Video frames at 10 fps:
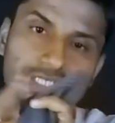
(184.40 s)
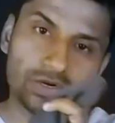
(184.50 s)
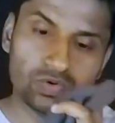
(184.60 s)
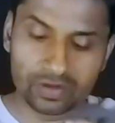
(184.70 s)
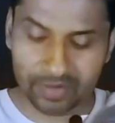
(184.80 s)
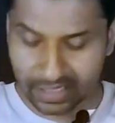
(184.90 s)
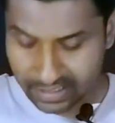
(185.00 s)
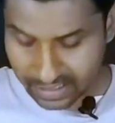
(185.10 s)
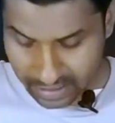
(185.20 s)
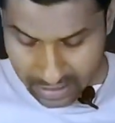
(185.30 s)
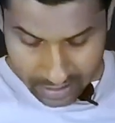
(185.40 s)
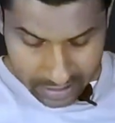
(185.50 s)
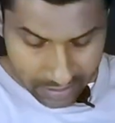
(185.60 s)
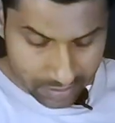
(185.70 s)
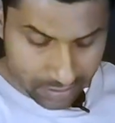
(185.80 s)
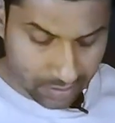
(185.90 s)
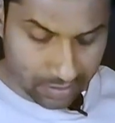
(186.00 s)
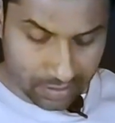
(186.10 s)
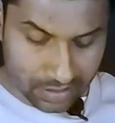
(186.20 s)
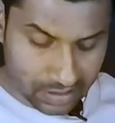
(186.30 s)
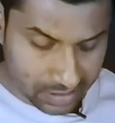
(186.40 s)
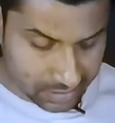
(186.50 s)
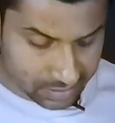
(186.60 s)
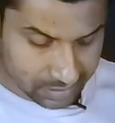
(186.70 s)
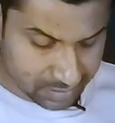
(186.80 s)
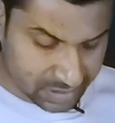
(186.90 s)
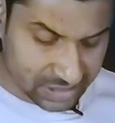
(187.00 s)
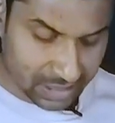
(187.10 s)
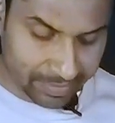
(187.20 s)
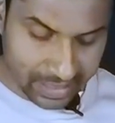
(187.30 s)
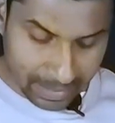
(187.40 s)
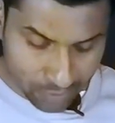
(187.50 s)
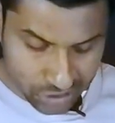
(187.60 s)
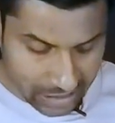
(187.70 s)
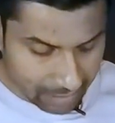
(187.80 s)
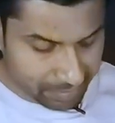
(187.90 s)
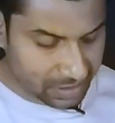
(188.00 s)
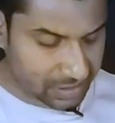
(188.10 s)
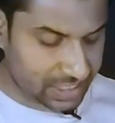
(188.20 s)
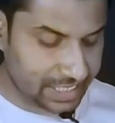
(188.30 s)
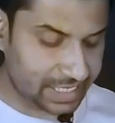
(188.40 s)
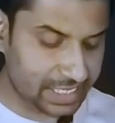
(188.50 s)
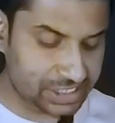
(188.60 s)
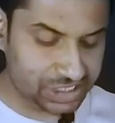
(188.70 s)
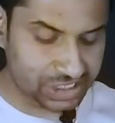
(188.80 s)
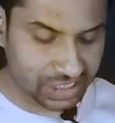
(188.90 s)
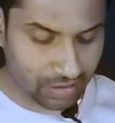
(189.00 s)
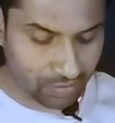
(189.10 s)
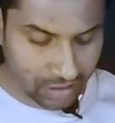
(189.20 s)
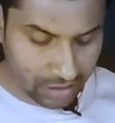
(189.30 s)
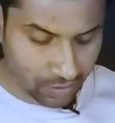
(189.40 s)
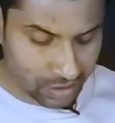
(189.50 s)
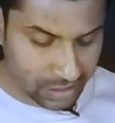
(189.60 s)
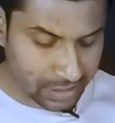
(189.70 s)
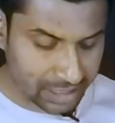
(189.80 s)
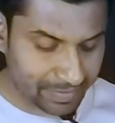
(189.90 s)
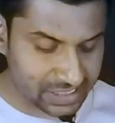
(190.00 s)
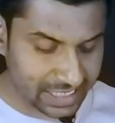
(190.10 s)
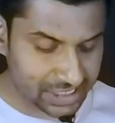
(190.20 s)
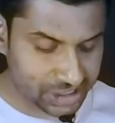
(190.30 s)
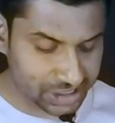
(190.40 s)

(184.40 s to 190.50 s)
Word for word: है इसका लोअर भी आता है और इसका मैं आपको जहां पे भी थ्रेडिंग या स्टिचिंग दिखाऊंगा इन्होंने डबल साइड